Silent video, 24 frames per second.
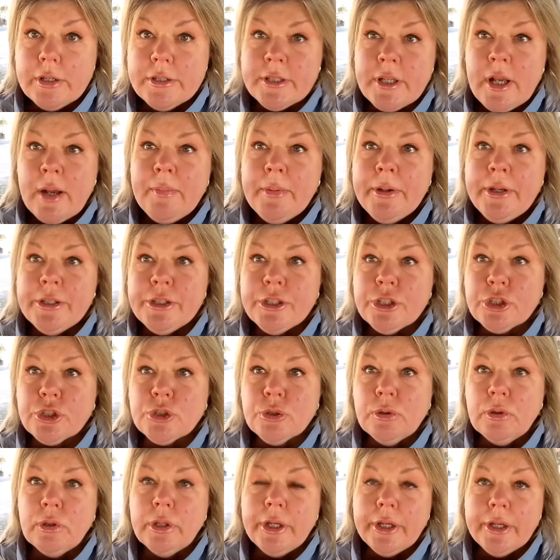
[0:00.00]
самые
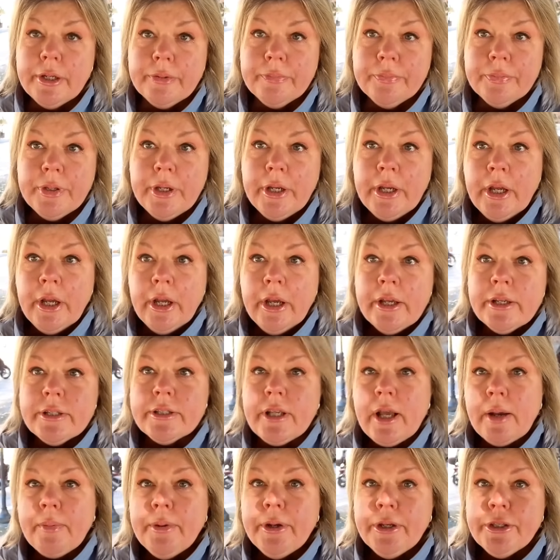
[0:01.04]
тяжелые,
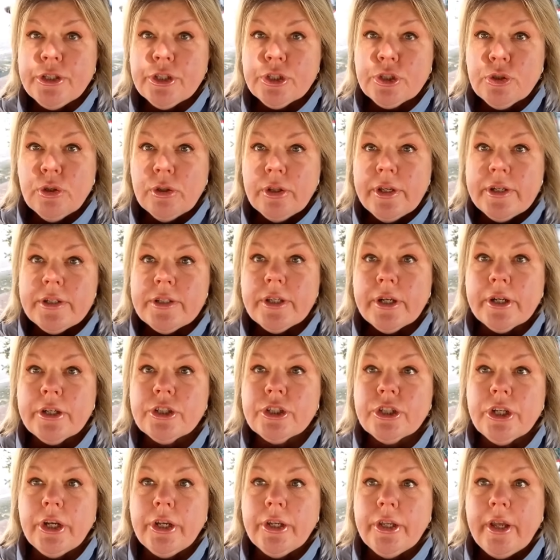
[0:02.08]
самые тяжелые
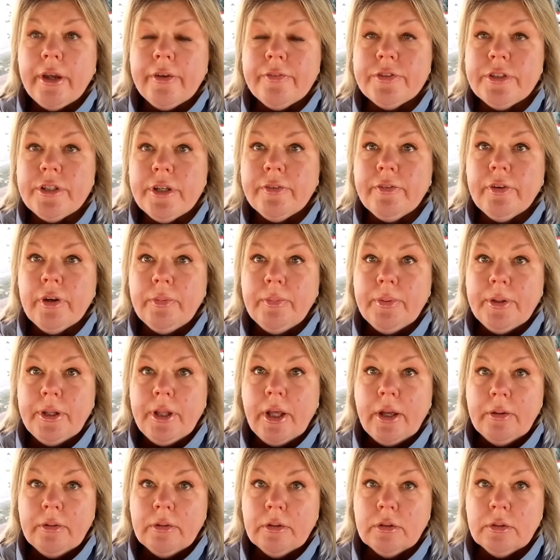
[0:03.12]
сражения в те
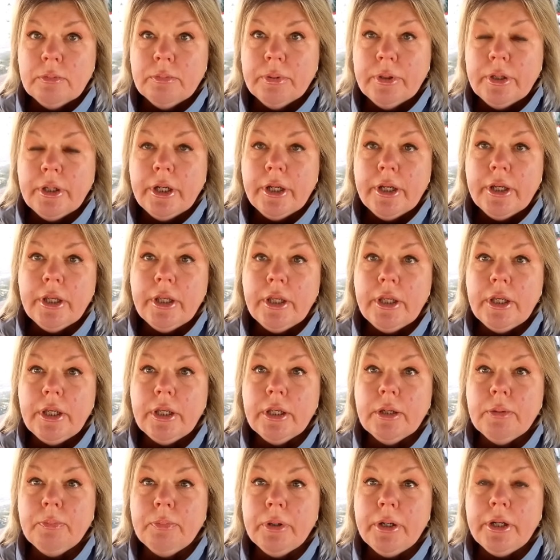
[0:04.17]
времена э, были
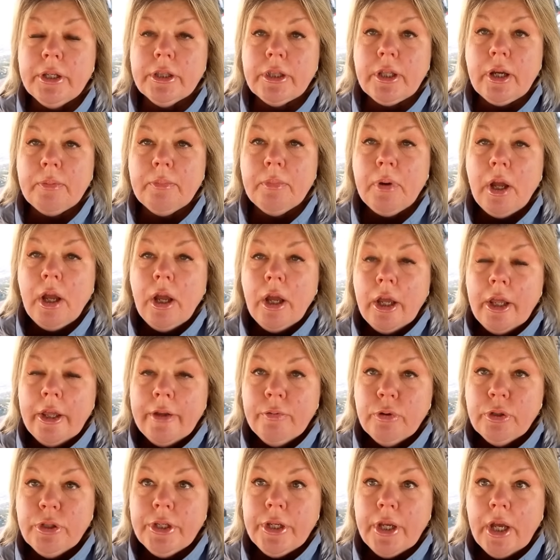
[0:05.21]
и были там.
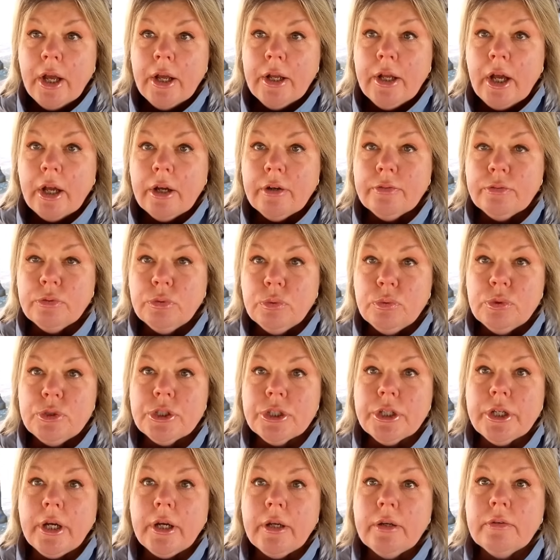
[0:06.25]
вот я, как
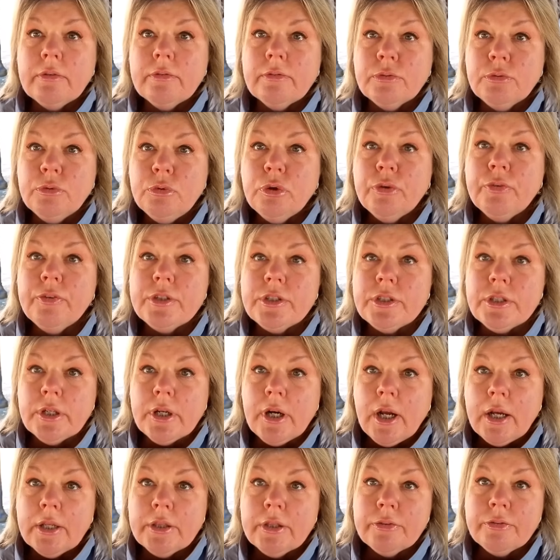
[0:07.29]
внучка двух
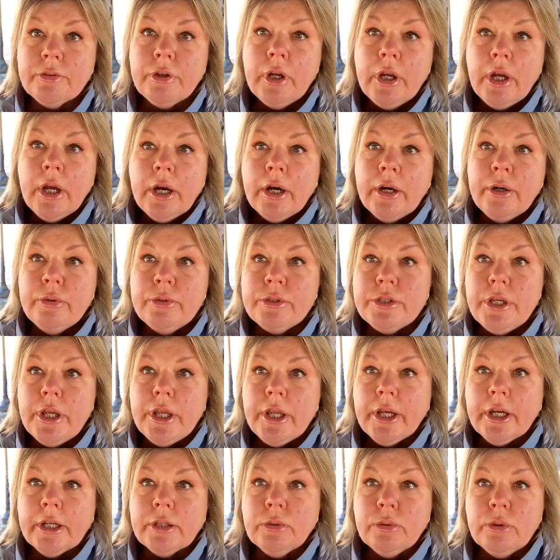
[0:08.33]
ветеранов,
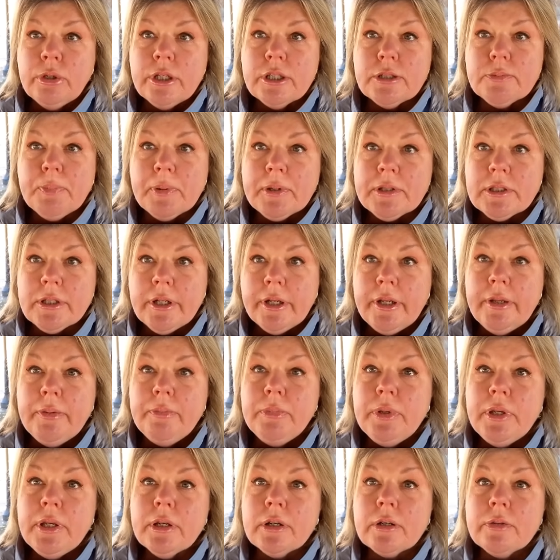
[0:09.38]
людей, которые спасли
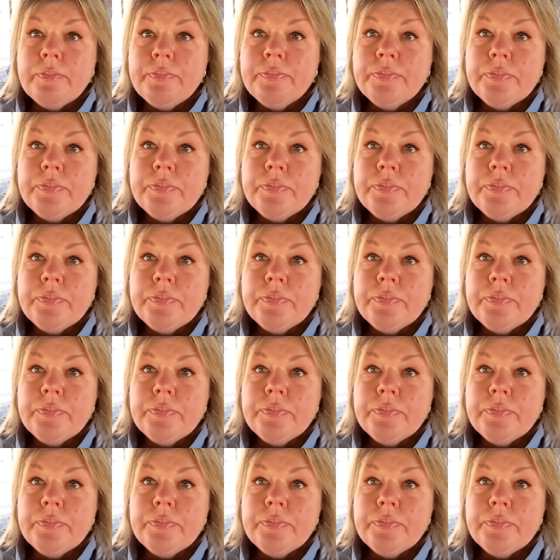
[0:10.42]
мир